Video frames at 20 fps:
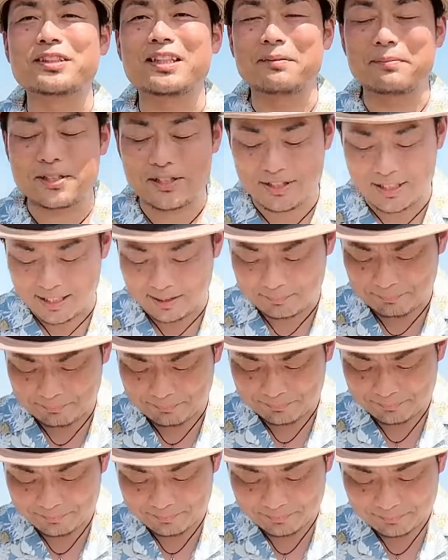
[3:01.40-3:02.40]
ざいました。
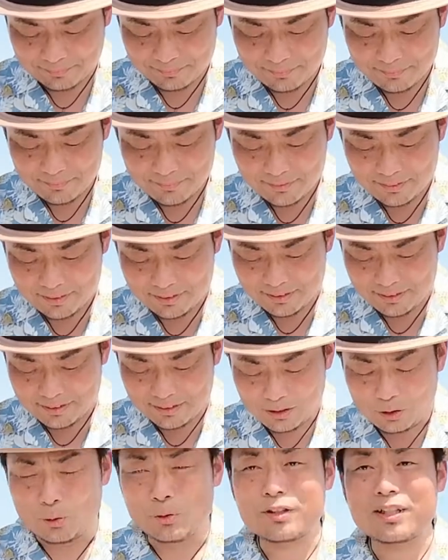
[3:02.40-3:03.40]

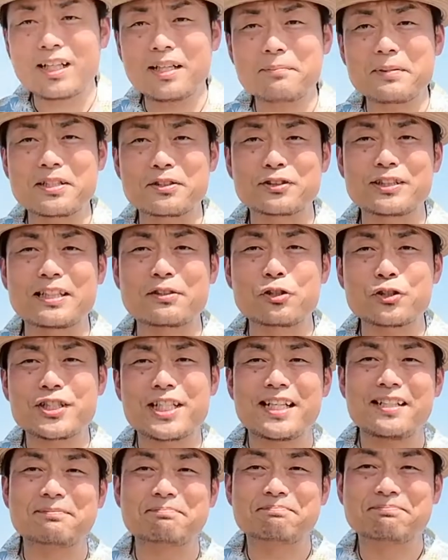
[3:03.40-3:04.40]
岡山の瀬戸
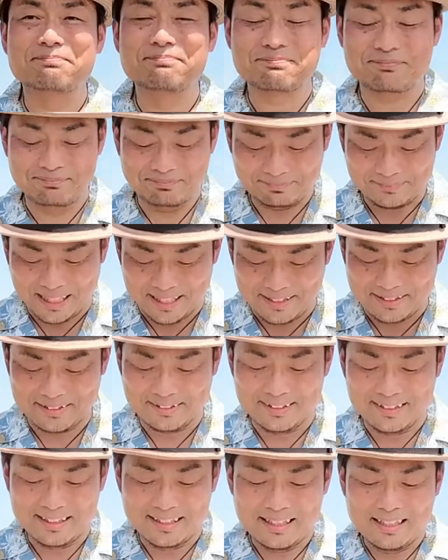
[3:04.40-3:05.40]
ちゃん、はい、
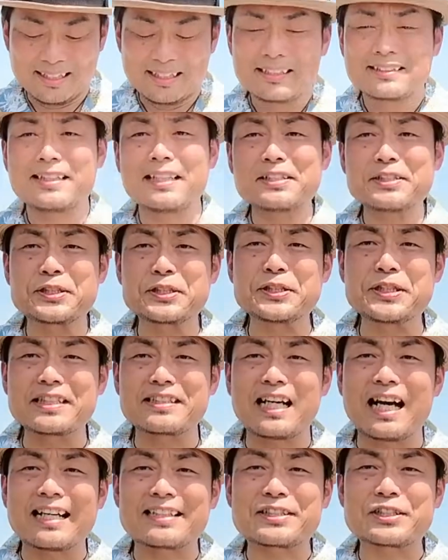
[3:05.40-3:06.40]
せんきゅうひゃ
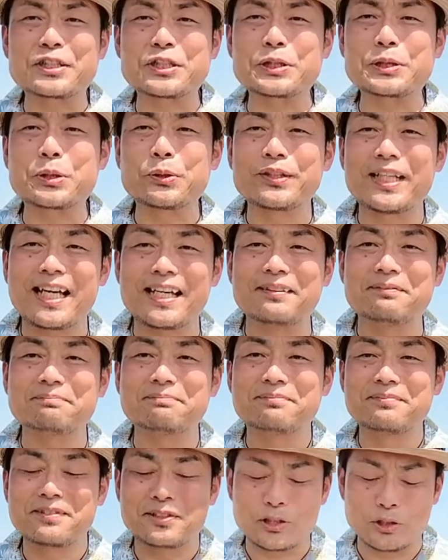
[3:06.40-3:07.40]
くはちじゅうごねん、
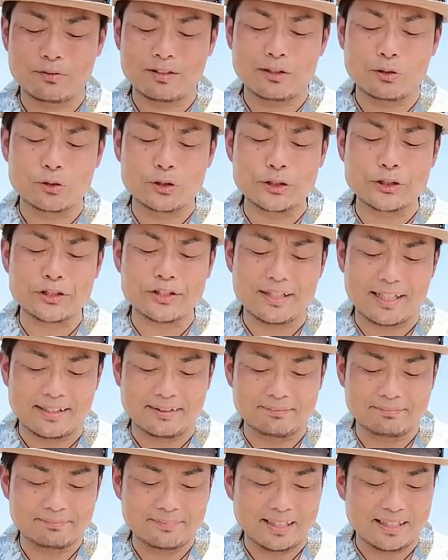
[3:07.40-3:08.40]
しょうわろくじゅうね
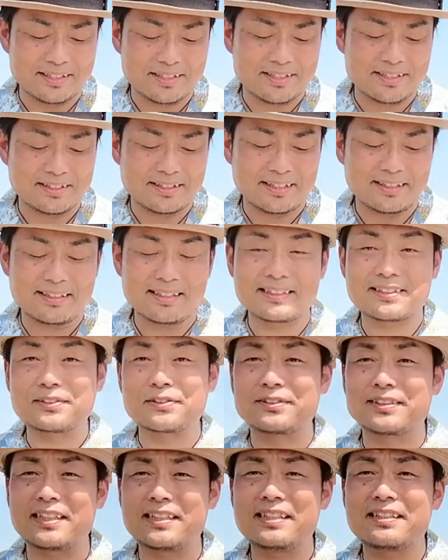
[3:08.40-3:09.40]
ん、阪神タイガース
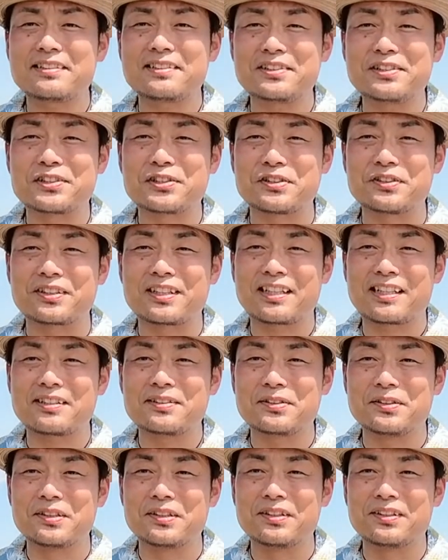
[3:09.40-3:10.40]
のセ・リーグ優勝から
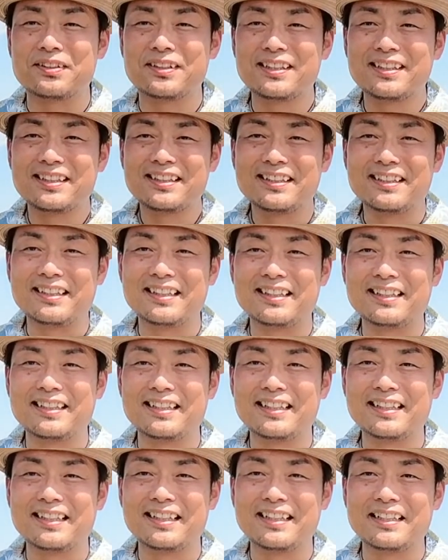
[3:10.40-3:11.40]
の、
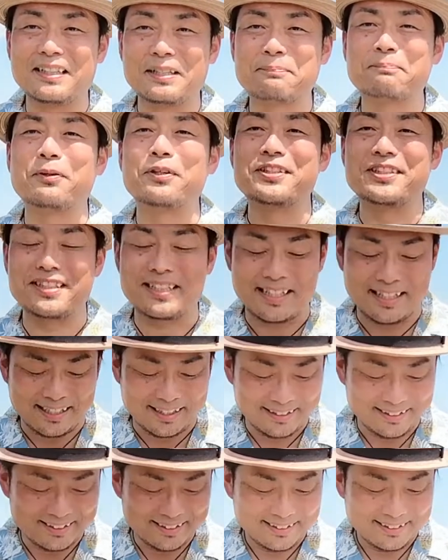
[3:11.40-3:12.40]
えー、日本一
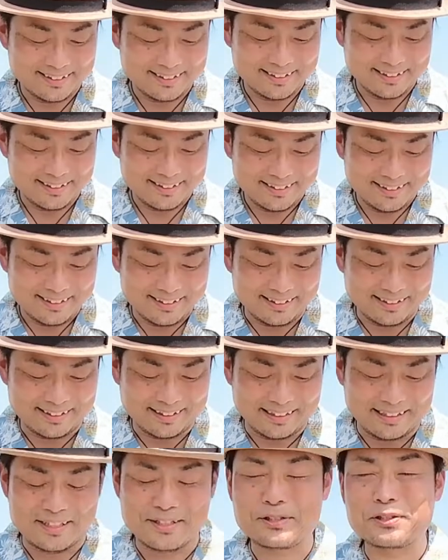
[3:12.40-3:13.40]
ね。
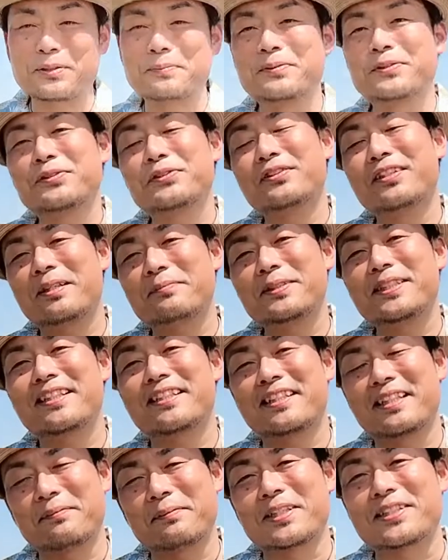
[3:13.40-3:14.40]
えー、一生分の涙
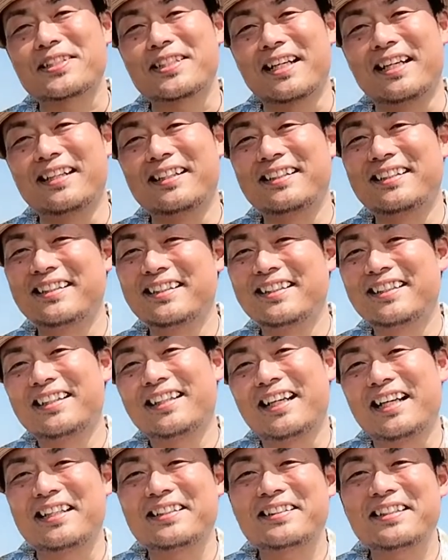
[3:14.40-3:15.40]
が出ました。
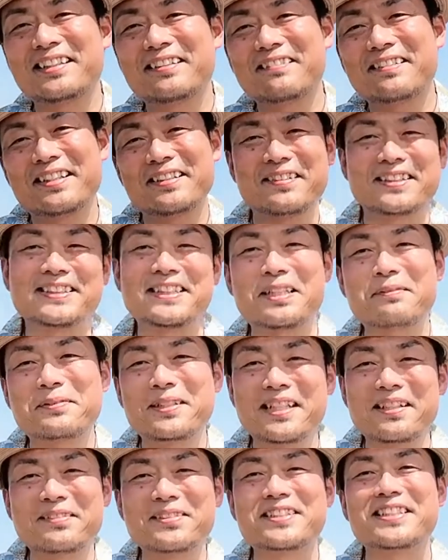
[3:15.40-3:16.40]
相手は西武
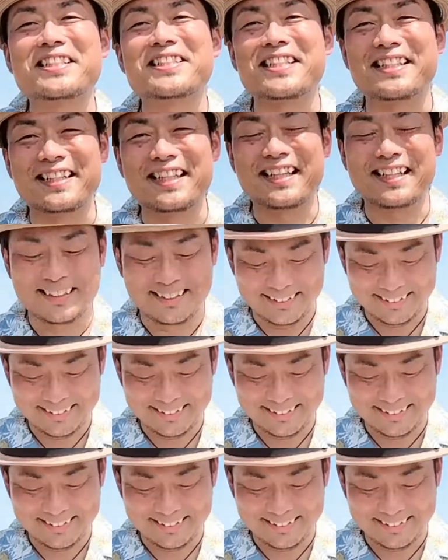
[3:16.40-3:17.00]
ライオンズでしたね。